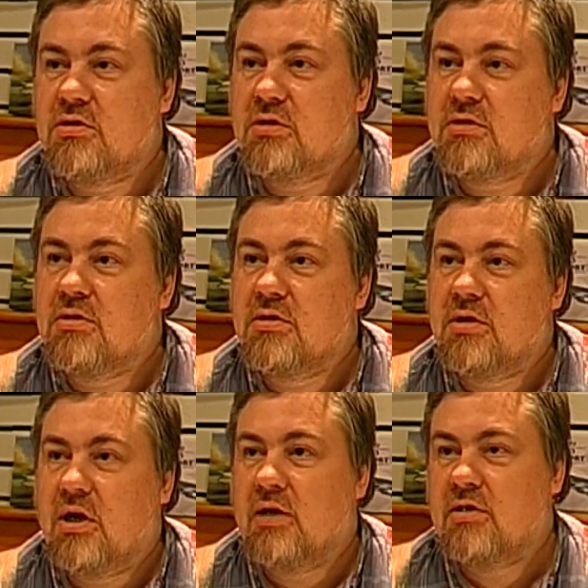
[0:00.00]
eine
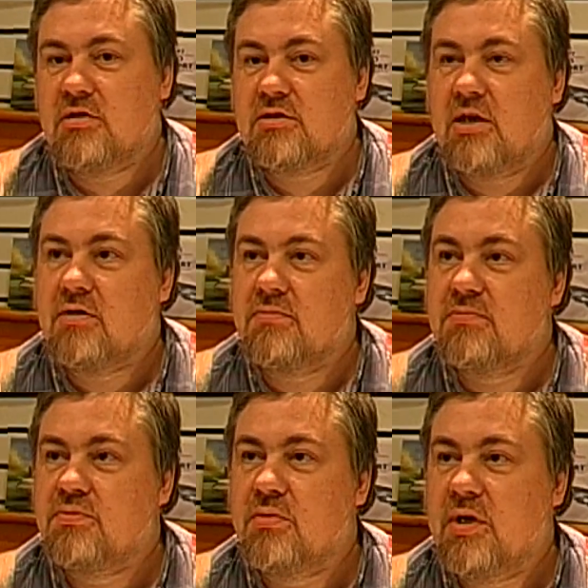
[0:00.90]
äh, anderen Sachen,
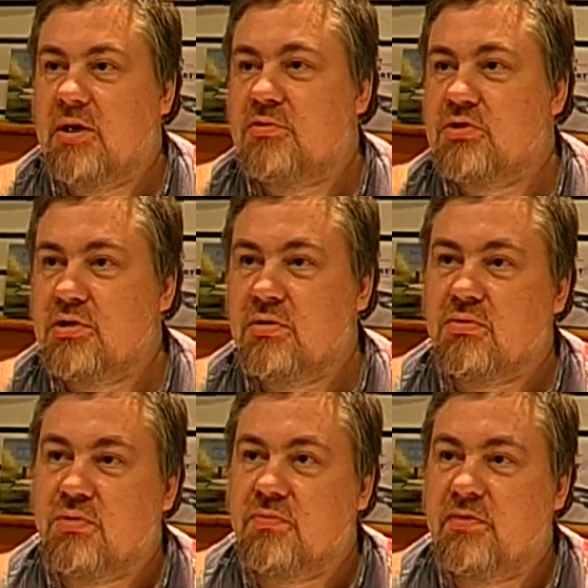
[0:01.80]
wo wir eben
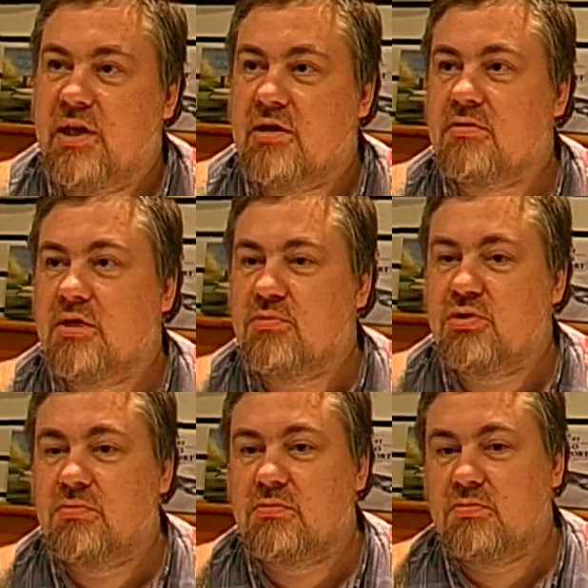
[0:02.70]
zugerufen werden, eben
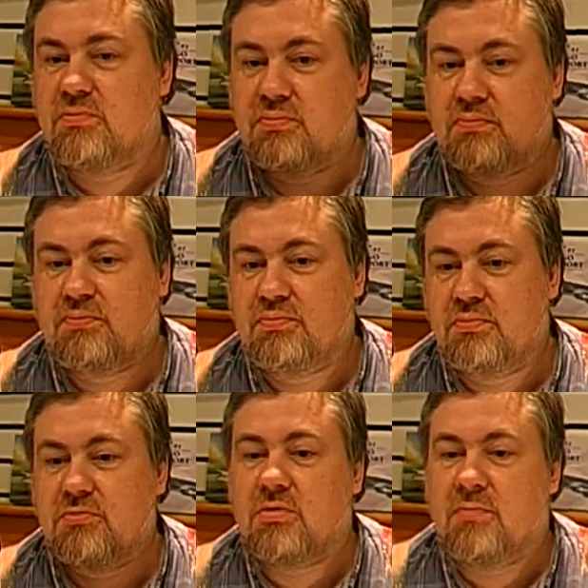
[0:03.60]

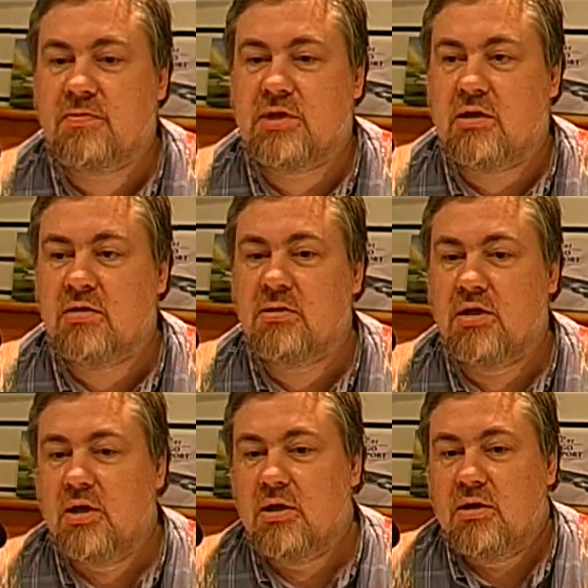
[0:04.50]
um Sachen
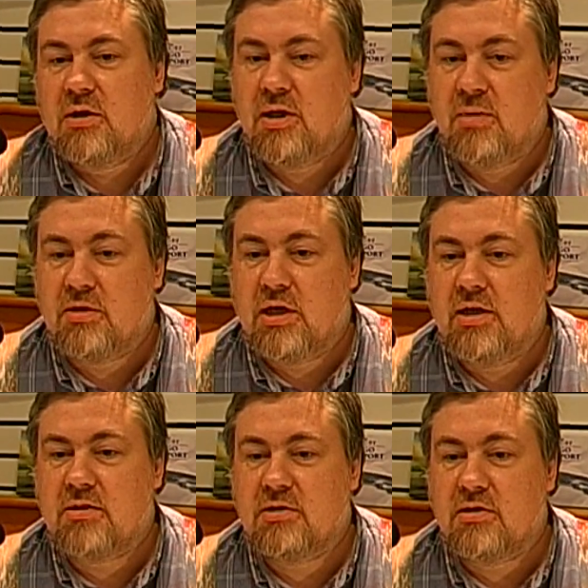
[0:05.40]
eben
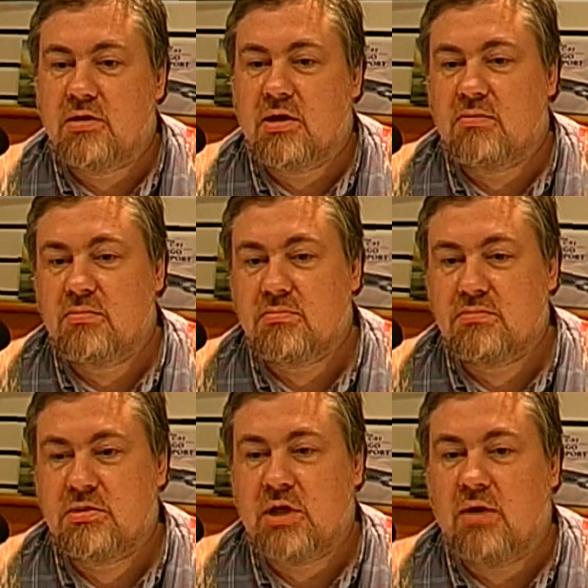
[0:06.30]
halt, äh,
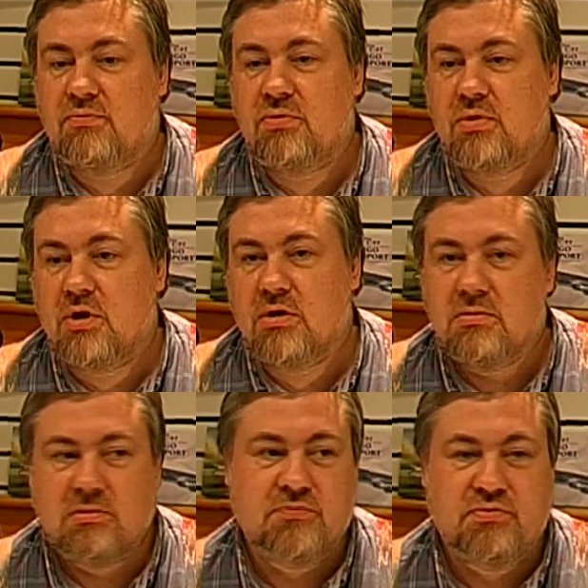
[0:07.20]
tja, für
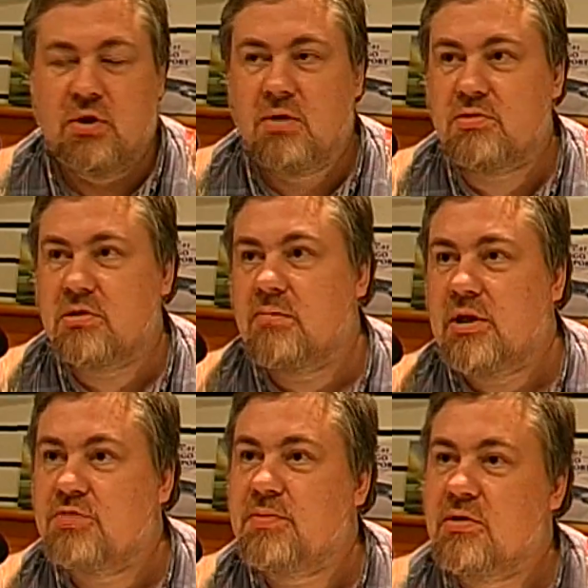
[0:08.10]
Firmen zum
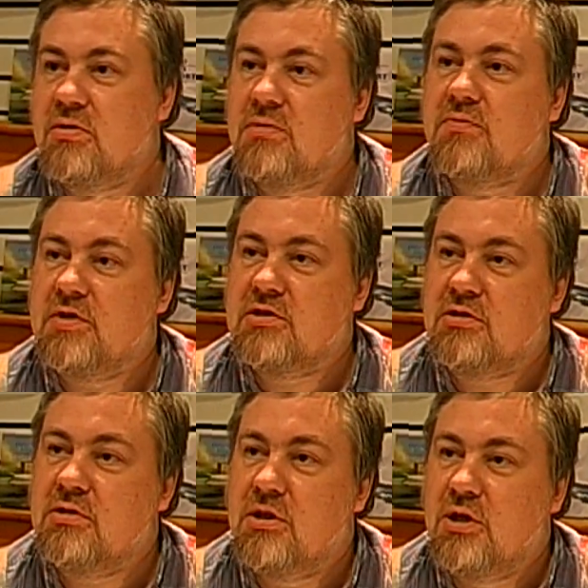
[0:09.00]
Beispiel
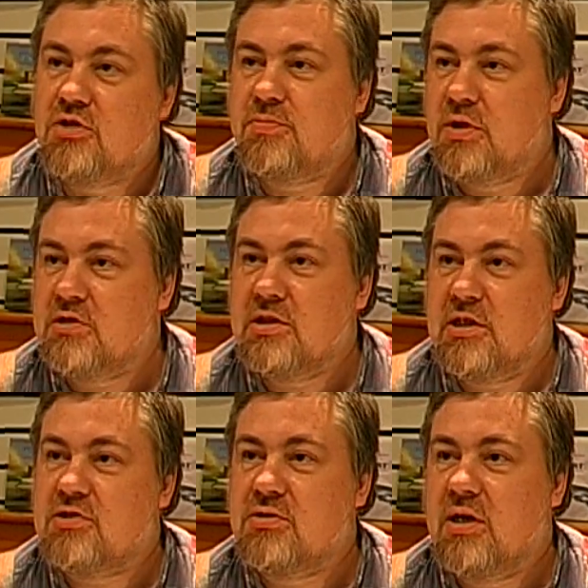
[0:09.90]
irgendwelche
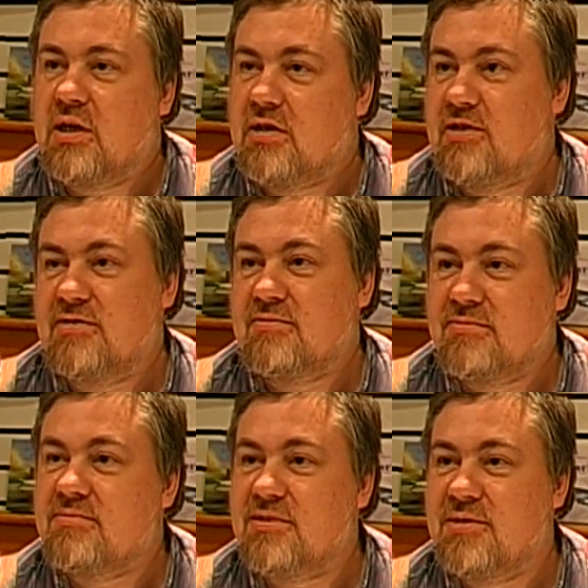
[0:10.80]
Sponsoring zu ergattern.
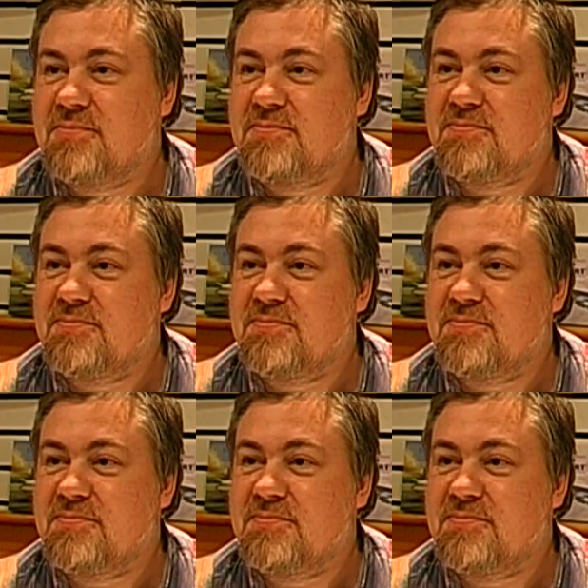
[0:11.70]
Ne?